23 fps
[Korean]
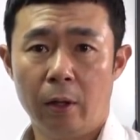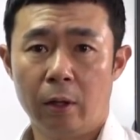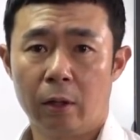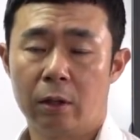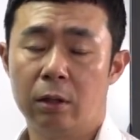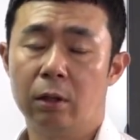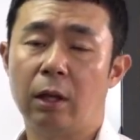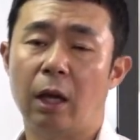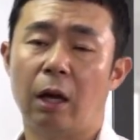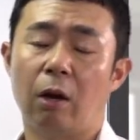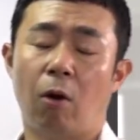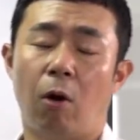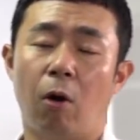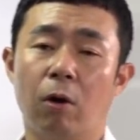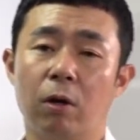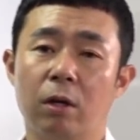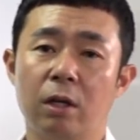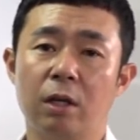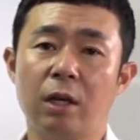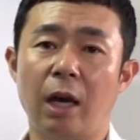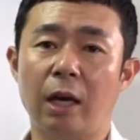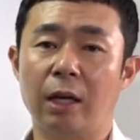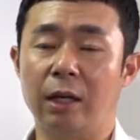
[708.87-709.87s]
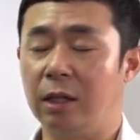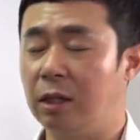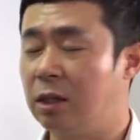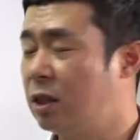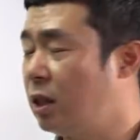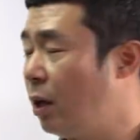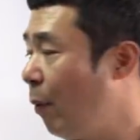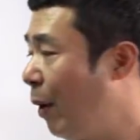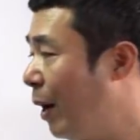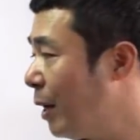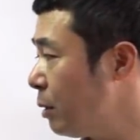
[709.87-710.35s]
근데 거기에
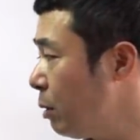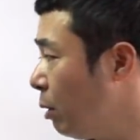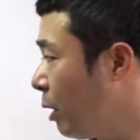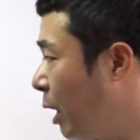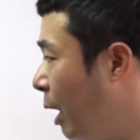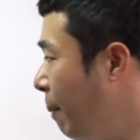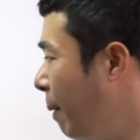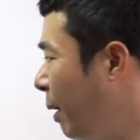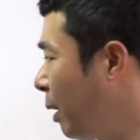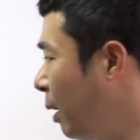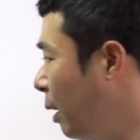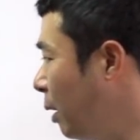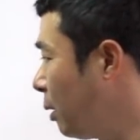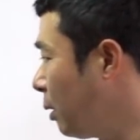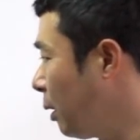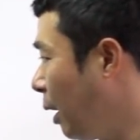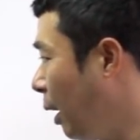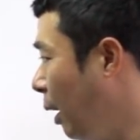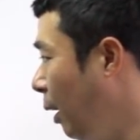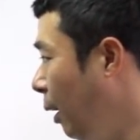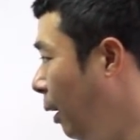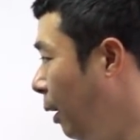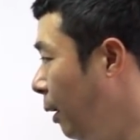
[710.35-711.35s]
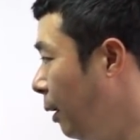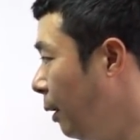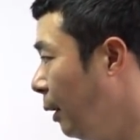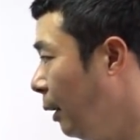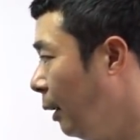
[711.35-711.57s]
이제 와서 개발하는 게,